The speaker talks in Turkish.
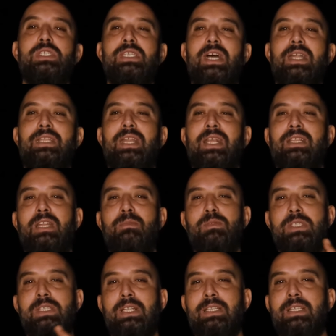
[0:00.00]
Star
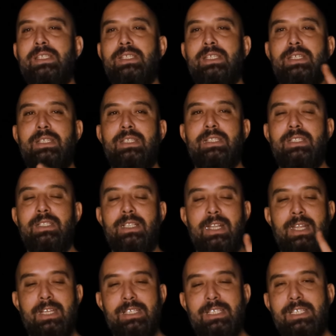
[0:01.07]
Trader'imiz yıldızı
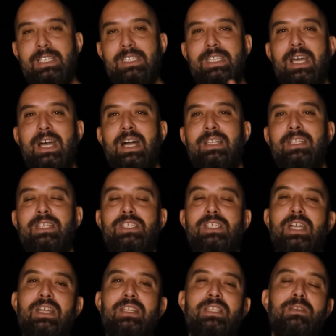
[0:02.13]
ışıkları çizgi halinde
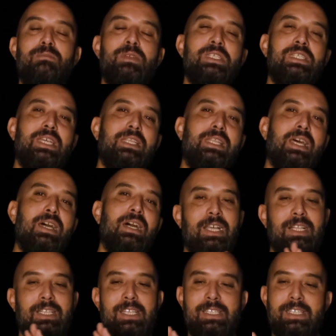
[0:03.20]
çıkarttığımız ya da
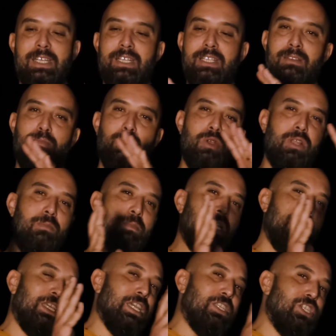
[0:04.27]
yıldızların böyle
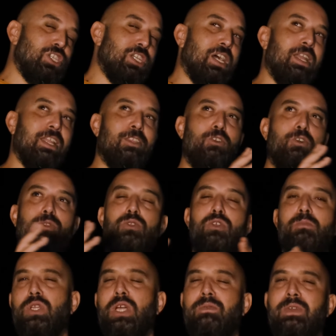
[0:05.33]
bir geçiş halinde olduğu
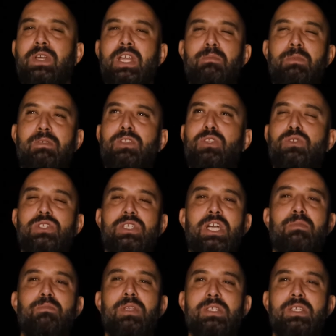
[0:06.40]
fotoğraflardan bir video
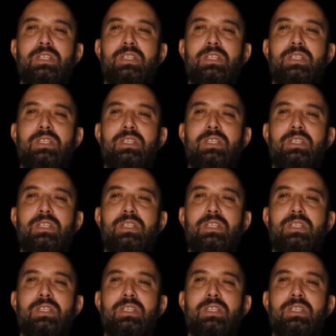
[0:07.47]
çıkartmaya